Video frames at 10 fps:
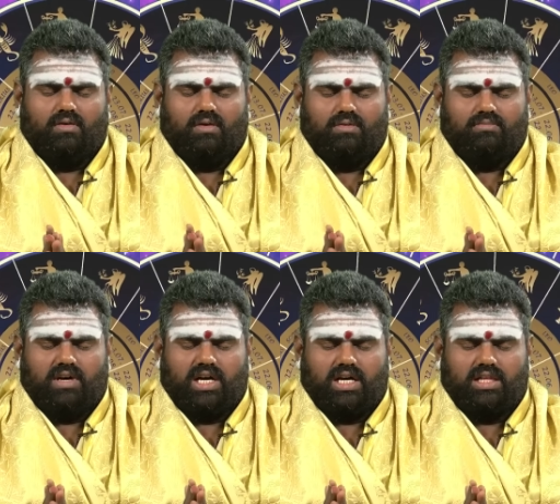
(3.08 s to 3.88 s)
ஓம்
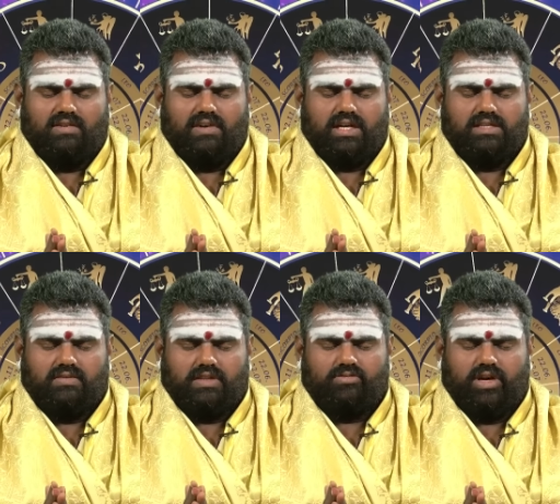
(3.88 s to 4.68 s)
மகாதேவியை
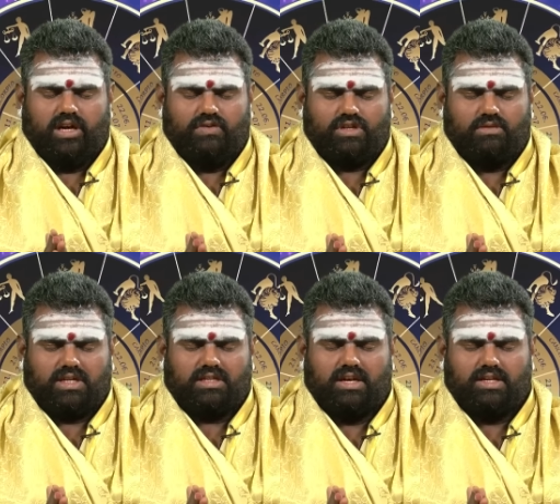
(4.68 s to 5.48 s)
ச
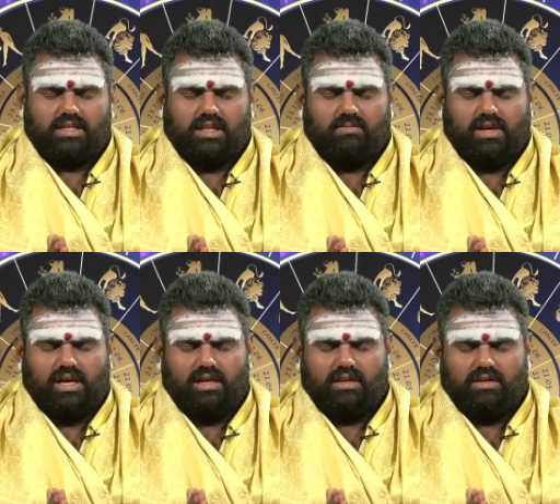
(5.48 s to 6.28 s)
வித்மகே ச
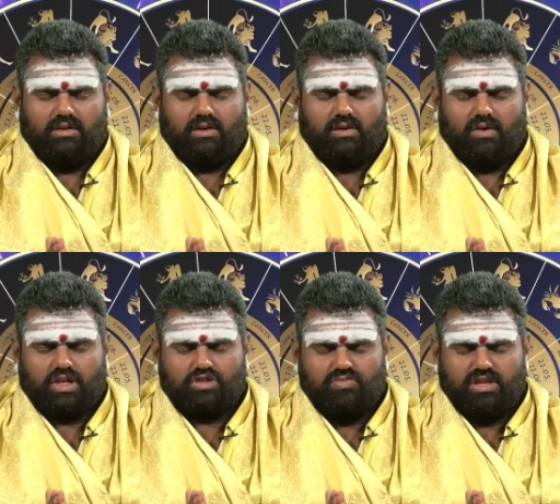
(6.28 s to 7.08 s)
தீமஹே தன்னோ ஓ
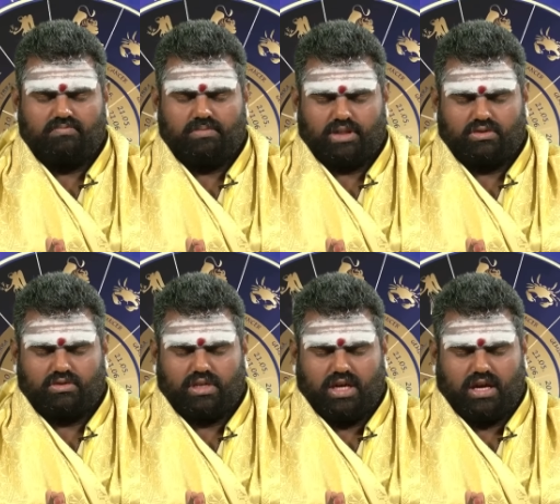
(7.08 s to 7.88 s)
லக்ஷ்மி
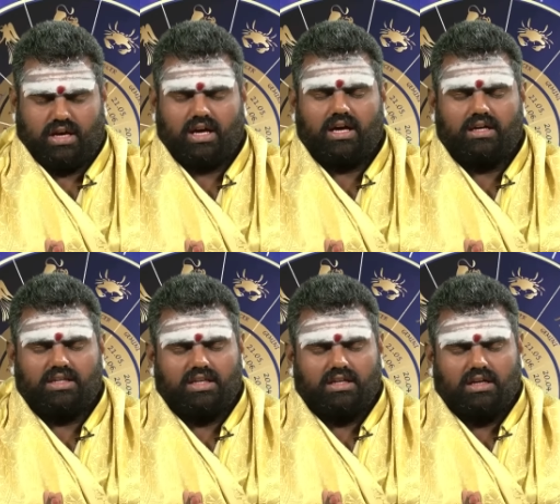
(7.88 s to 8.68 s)
பிரச்சோதயாத்